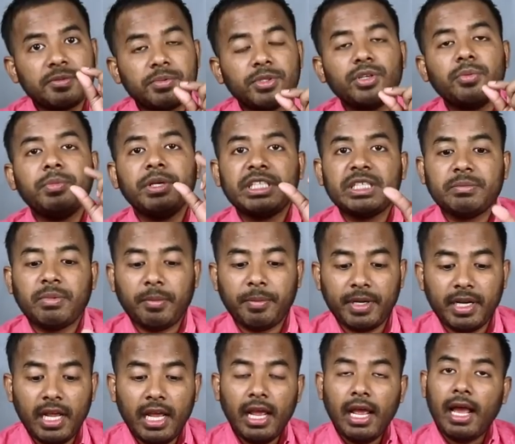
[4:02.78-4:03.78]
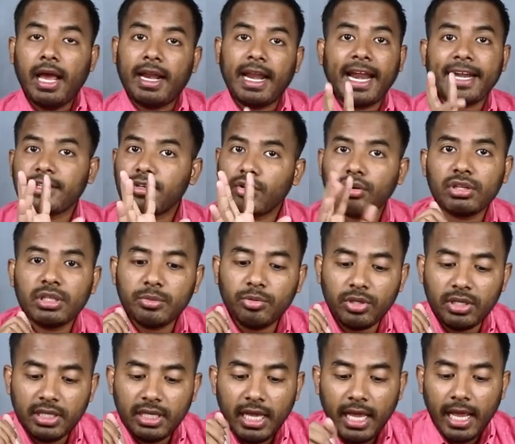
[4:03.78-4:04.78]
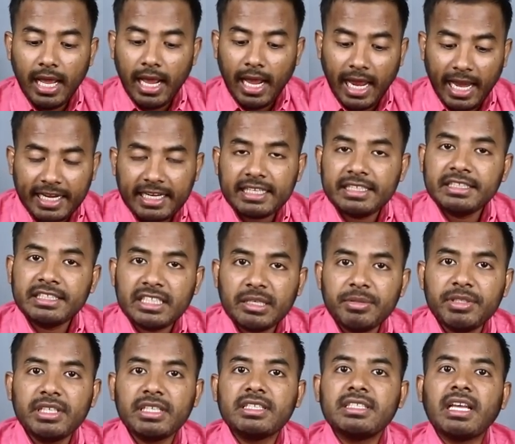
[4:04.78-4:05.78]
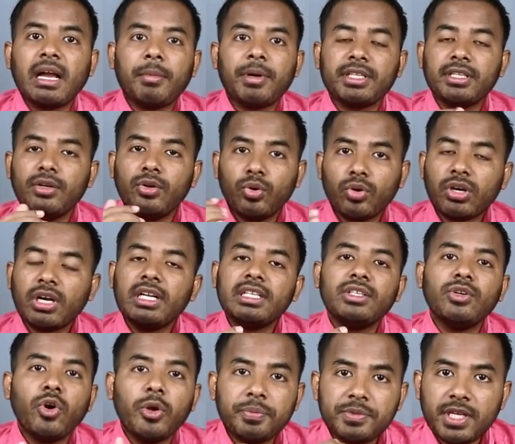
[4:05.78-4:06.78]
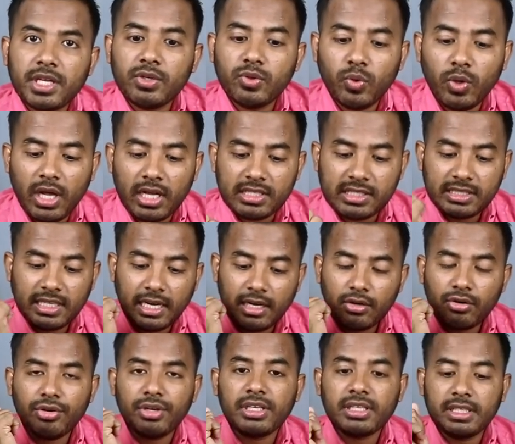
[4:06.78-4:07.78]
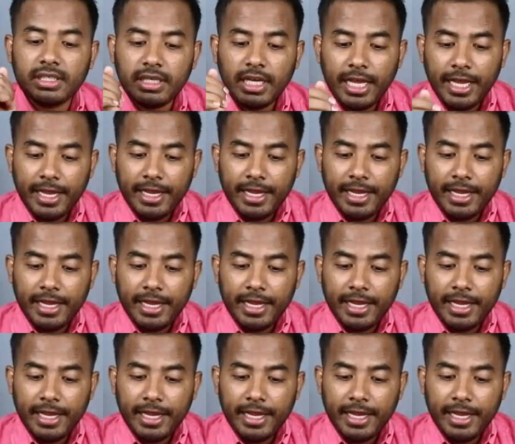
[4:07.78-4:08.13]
স্পিডও বেশি পাবেন আর একটা কথা বলি আরেকটা জিনিস আমি দেখছি আমাদের লোকাল যে ওয়েবসাইটগুলো আছে তারা করে কি